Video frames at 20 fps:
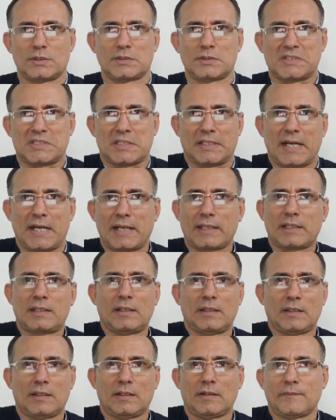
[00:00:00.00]
¿será
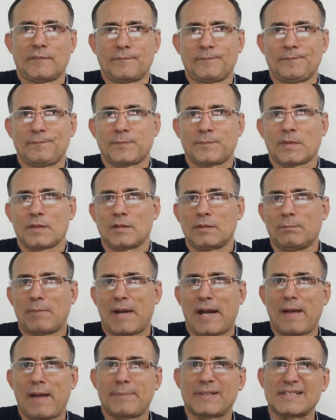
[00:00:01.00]
que
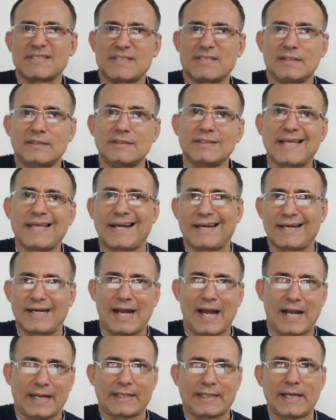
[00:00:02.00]
van a presentar
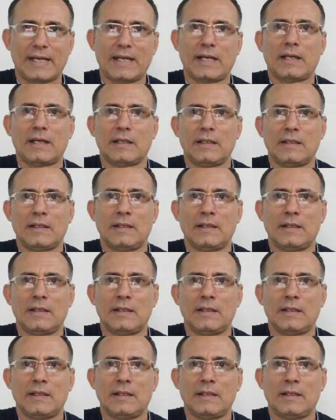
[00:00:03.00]
acá